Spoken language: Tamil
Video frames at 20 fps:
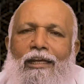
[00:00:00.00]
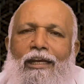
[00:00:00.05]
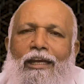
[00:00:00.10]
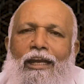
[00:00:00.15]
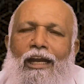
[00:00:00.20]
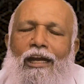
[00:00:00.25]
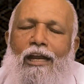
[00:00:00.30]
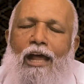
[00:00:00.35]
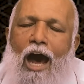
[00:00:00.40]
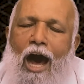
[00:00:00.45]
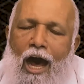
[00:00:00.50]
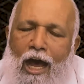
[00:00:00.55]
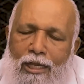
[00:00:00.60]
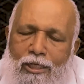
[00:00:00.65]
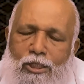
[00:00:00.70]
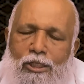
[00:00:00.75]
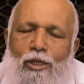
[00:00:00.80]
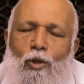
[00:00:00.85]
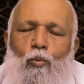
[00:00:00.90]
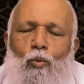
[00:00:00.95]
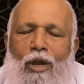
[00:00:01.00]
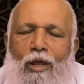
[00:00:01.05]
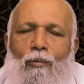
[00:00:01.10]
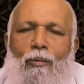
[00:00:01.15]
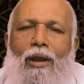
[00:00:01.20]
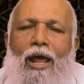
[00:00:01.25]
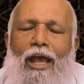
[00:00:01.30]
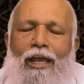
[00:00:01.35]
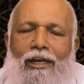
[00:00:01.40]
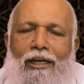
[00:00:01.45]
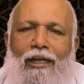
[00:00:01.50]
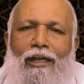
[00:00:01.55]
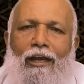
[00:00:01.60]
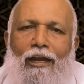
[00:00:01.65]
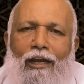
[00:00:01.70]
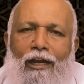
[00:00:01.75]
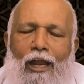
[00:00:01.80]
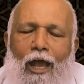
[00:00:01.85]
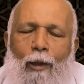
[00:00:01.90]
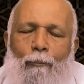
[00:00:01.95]
நீங்கள் ஆசை உள்ளவர்களாக
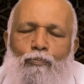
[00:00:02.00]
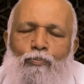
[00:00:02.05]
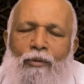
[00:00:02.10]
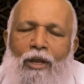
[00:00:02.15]
இருக்கிறீர்களா